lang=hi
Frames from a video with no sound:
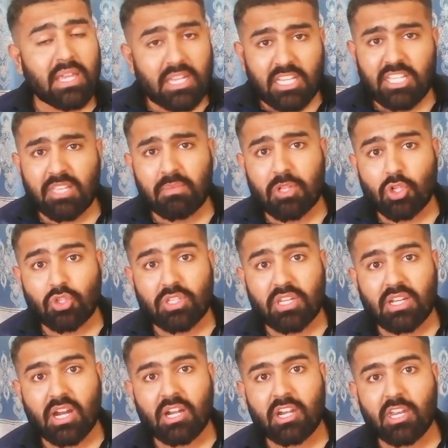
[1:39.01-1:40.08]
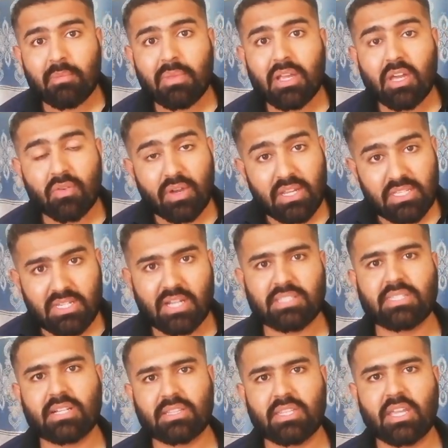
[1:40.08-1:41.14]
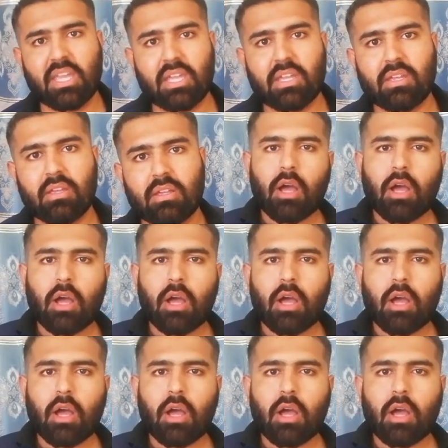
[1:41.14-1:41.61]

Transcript: किसी भी दूसरी कंट्री में करवाए जा सकते हैं